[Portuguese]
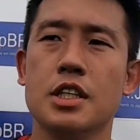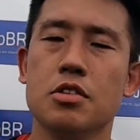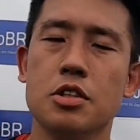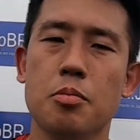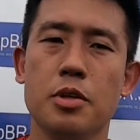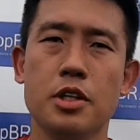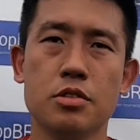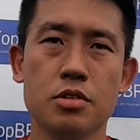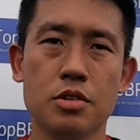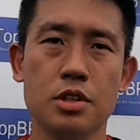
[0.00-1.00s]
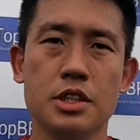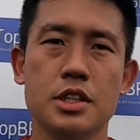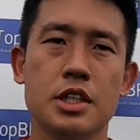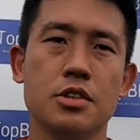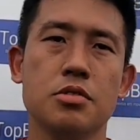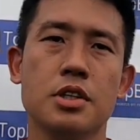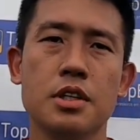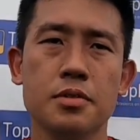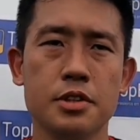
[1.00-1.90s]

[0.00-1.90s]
Estou terminando licenciatura